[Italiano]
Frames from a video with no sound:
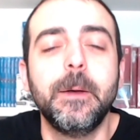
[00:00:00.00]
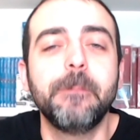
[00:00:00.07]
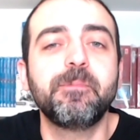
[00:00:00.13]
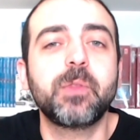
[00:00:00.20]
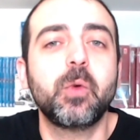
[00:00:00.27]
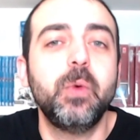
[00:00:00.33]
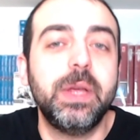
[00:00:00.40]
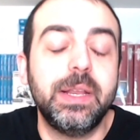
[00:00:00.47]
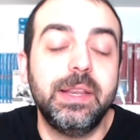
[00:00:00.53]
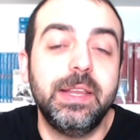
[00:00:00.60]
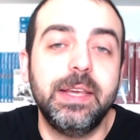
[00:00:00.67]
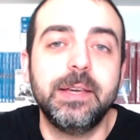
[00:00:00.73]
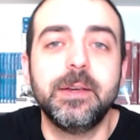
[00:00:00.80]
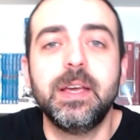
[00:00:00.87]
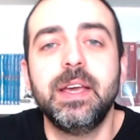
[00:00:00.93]

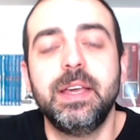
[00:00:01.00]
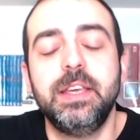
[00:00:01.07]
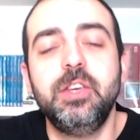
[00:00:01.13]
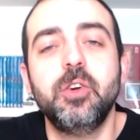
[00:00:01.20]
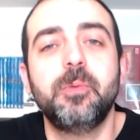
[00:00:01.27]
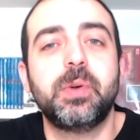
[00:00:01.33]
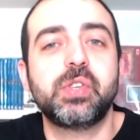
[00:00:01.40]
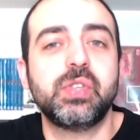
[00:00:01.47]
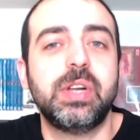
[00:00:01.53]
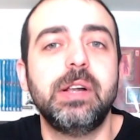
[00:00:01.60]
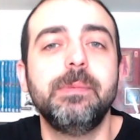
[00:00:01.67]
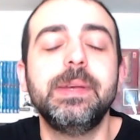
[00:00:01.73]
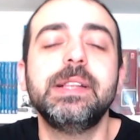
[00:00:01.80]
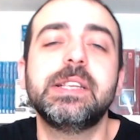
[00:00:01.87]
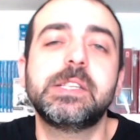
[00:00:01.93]
Quindi io
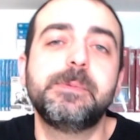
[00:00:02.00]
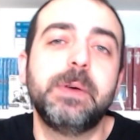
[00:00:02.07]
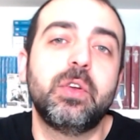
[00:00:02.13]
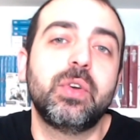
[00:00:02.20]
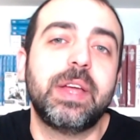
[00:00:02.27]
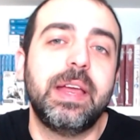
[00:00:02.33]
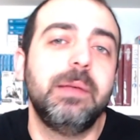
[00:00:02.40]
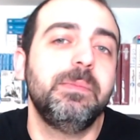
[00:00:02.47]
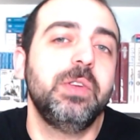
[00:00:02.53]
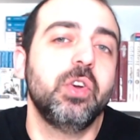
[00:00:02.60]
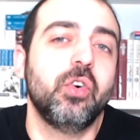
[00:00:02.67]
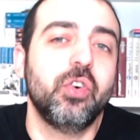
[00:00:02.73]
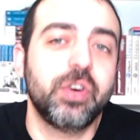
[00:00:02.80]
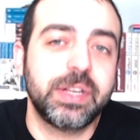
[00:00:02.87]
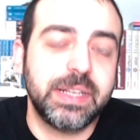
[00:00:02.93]
personalmente spero che il
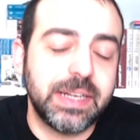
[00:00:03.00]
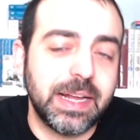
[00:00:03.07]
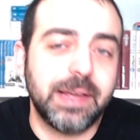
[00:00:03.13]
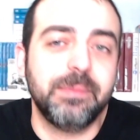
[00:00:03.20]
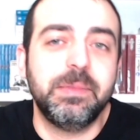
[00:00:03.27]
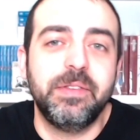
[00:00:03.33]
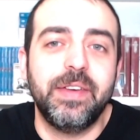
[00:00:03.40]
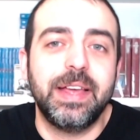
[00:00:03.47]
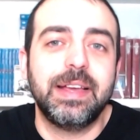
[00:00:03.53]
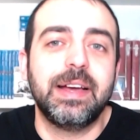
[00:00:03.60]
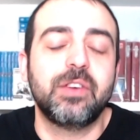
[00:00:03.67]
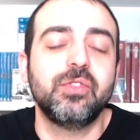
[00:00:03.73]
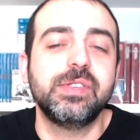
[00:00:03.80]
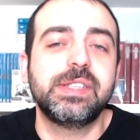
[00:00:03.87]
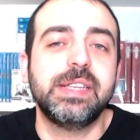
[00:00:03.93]
mio ordine mi
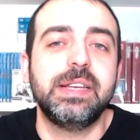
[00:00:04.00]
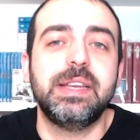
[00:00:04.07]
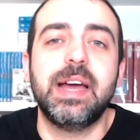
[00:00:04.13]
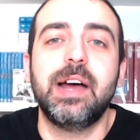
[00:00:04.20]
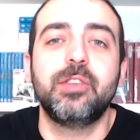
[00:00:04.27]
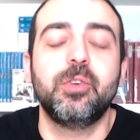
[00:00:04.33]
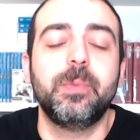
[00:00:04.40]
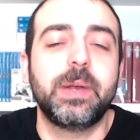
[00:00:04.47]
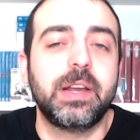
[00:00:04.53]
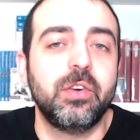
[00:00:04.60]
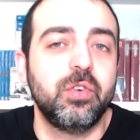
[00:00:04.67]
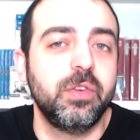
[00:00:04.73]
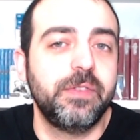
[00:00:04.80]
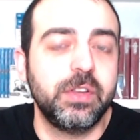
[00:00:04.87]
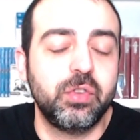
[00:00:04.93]
venga consegnato perché
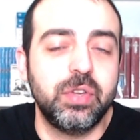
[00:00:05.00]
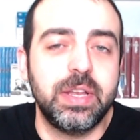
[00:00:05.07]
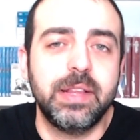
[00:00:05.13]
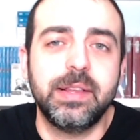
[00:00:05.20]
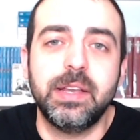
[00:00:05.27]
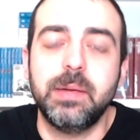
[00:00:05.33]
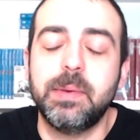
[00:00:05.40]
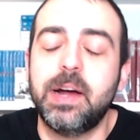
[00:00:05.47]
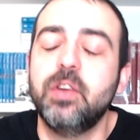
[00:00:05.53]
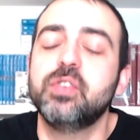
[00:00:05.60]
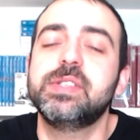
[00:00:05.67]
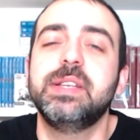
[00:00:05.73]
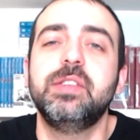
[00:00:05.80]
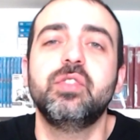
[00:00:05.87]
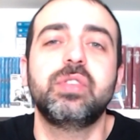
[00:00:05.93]
non ho fatto niente di male. Ho
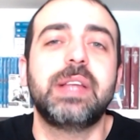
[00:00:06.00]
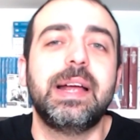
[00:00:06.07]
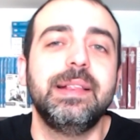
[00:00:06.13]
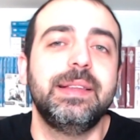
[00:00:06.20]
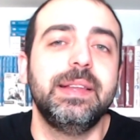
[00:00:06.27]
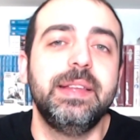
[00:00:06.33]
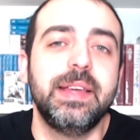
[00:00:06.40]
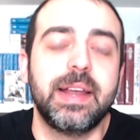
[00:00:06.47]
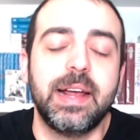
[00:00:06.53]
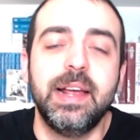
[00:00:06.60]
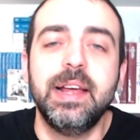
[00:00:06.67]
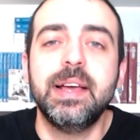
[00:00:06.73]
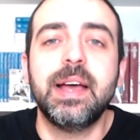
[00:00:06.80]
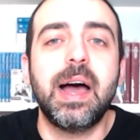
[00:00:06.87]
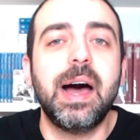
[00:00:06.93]
sentito tanti dire,
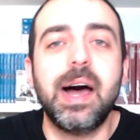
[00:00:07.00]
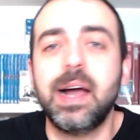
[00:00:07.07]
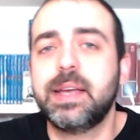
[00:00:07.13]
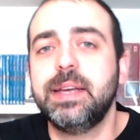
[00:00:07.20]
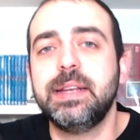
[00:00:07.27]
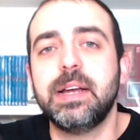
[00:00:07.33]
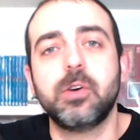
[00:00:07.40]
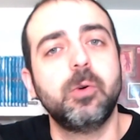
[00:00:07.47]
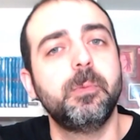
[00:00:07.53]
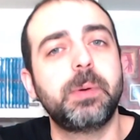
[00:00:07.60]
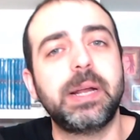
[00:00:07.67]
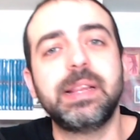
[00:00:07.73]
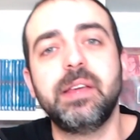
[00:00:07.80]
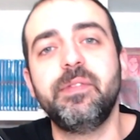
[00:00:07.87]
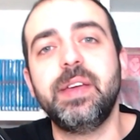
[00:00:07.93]
ah, chi ne ha
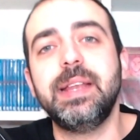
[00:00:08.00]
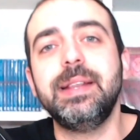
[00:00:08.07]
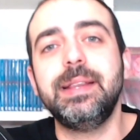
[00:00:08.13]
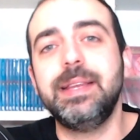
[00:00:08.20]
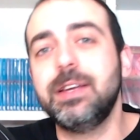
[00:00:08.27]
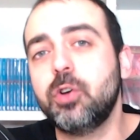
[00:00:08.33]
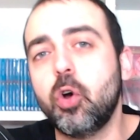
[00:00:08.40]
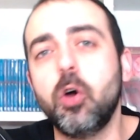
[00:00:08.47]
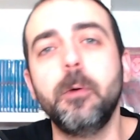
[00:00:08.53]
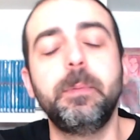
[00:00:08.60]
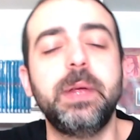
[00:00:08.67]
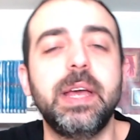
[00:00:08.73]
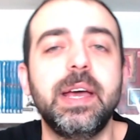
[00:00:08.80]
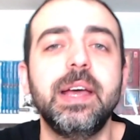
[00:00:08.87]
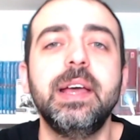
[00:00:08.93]
comprate 20
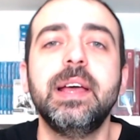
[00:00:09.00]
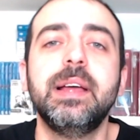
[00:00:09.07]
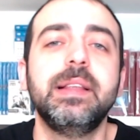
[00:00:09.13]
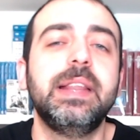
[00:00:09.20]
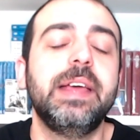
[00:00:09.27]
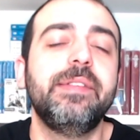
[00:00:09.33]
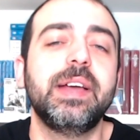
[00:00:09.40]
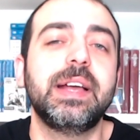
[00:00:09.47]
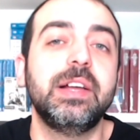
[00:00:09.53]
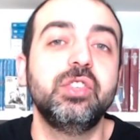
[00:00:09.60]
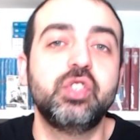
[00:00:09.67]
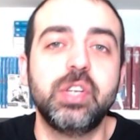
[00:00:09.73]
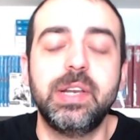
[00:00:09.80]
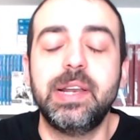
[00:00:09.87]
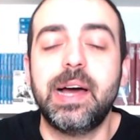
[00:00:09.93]
copie deve
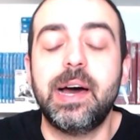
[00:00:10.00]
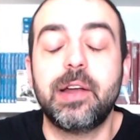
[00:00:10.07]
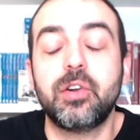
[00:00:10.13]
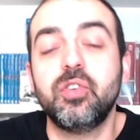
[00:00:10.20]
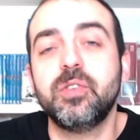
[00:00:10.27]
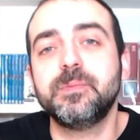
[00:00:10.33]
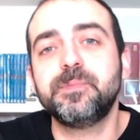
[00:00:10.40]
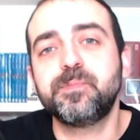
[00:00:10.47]
cancellarlo.